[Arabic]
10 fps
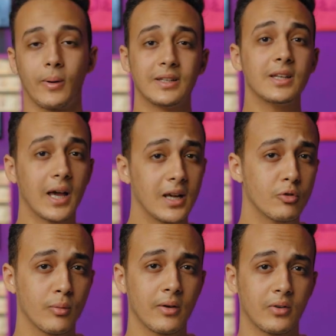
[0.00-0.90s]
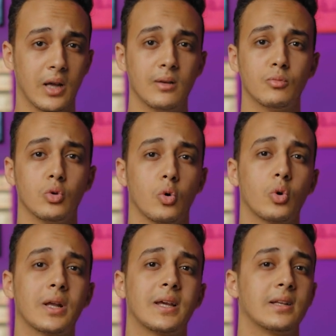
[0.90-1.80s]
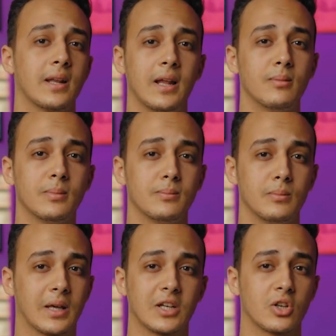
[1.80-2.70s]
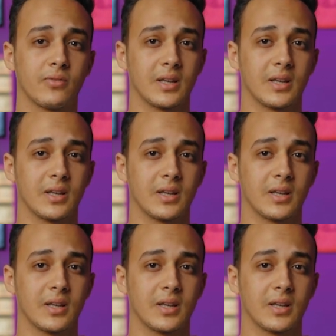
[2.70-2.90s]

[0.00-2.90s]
وبعدين يالفوا بقى في العلم ويقول لك ان العلم كشف